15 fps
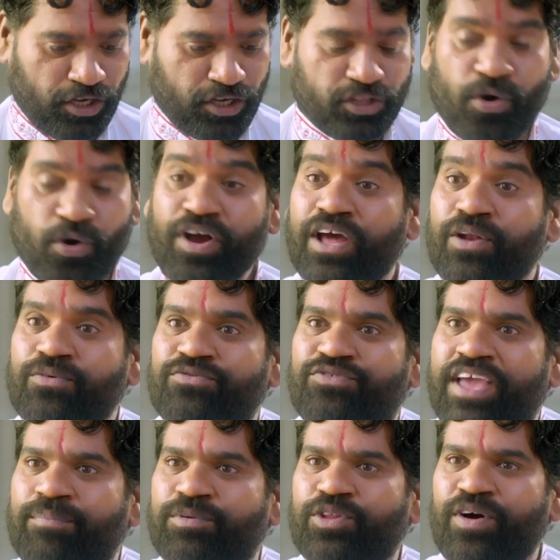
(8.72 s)
ఇంటి దొంగలు
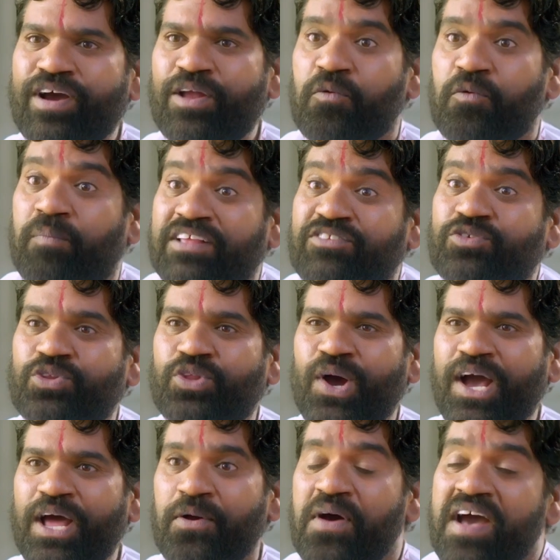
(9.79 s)
జేబు దొంగలు బస్సు
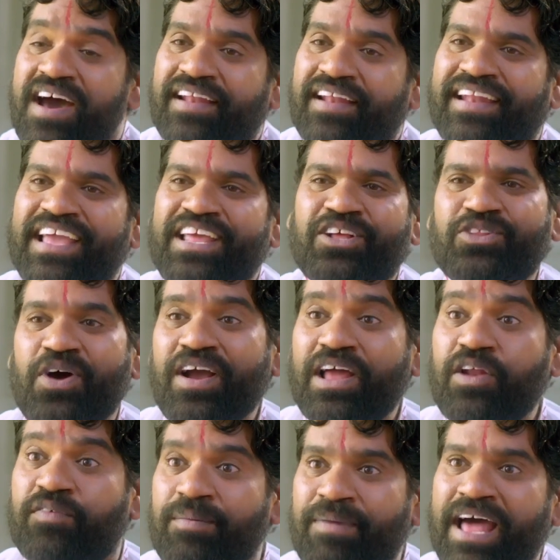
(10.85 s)
దొంగలు రైలు
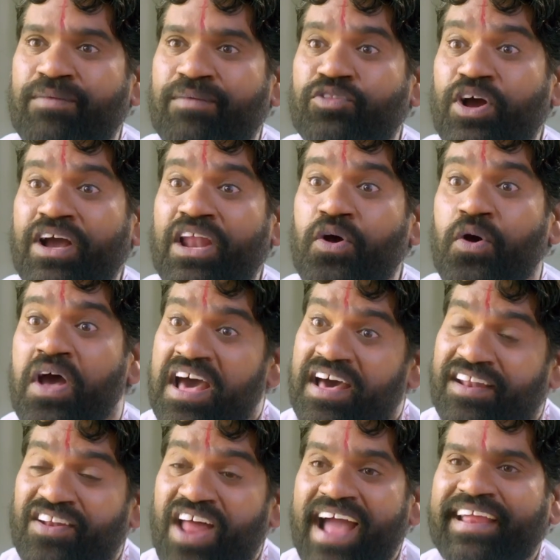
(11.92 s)
దొంగలు విమానం దొంగలు
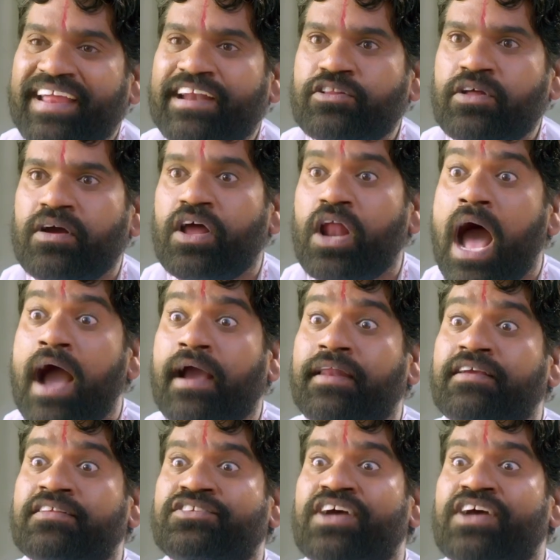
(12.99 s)
రాకెట్ దొంగలు
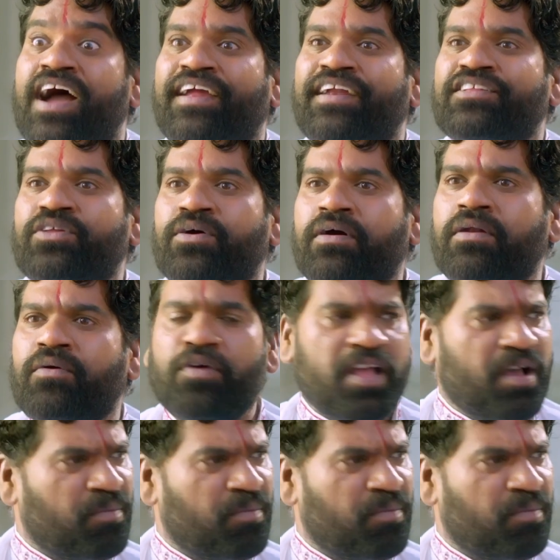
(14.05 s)
ఆఖరికి జాకెట్ దొంగలు